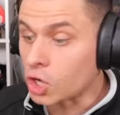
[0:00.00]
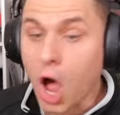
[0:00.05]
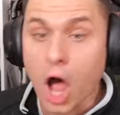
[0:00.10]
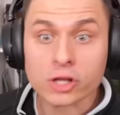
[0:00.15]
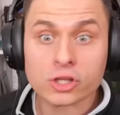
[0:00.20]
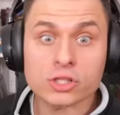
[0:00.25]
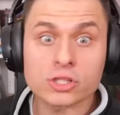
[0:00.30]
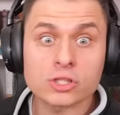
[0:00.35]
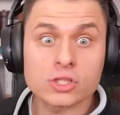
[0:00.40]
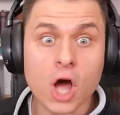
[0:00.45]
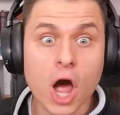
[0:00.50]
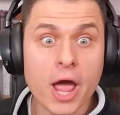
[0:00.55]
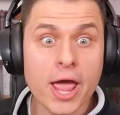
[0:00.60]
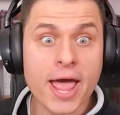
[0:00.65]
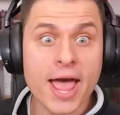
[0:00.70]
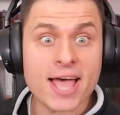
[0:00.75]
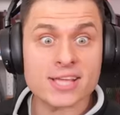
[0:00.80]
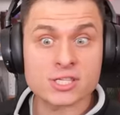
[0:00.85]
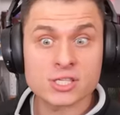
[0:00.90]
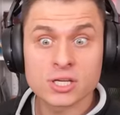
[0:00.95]
Co? Co
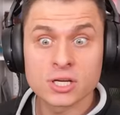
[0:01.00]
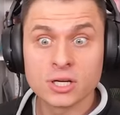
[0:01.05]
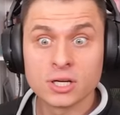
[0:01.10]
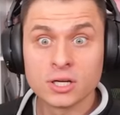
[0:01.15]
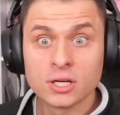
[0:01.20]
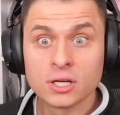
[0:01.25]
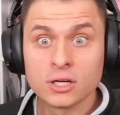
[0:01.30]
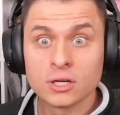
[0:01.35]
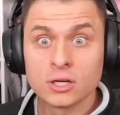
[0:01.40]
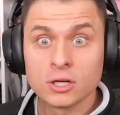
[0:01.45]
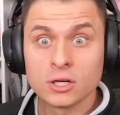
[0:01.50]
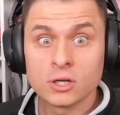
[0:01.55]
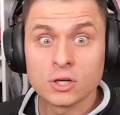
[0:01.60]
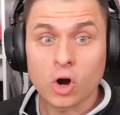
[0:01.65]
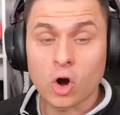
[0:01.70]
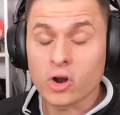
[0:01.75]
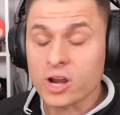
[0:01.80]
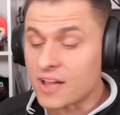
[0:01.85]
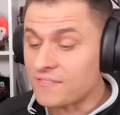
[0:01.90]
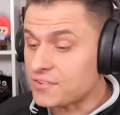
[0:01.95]
jest?
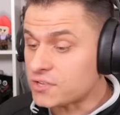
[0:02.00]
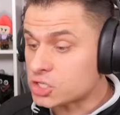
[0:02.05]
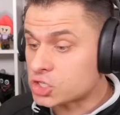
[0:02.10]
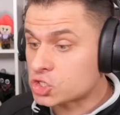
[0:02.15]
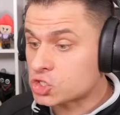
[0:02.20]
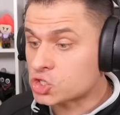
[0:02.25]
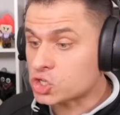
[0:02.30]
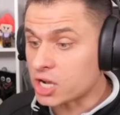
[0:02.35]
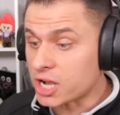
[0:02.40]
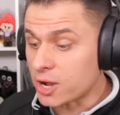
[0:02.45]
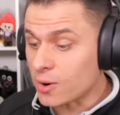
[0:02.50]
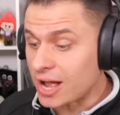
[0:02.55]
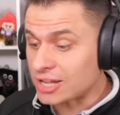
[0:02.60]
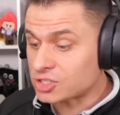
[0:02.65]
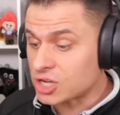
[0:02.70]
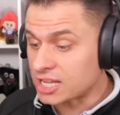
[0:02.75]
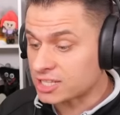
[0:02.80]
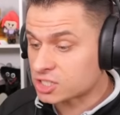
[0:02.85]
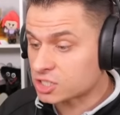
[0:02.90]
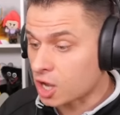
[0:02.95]
Ona wystrzeliła
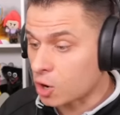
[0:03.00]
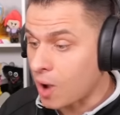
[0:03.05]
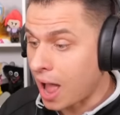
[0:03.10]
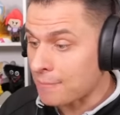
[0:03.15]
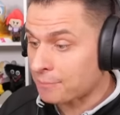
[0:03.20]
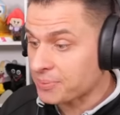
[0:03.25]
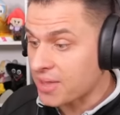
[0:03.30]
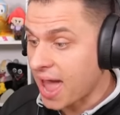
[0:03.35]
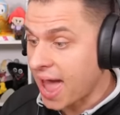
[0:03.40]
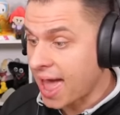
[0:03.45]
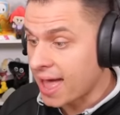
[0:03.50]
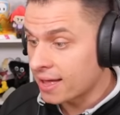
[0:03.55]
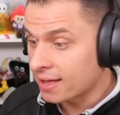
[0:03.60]
dziecko łapie!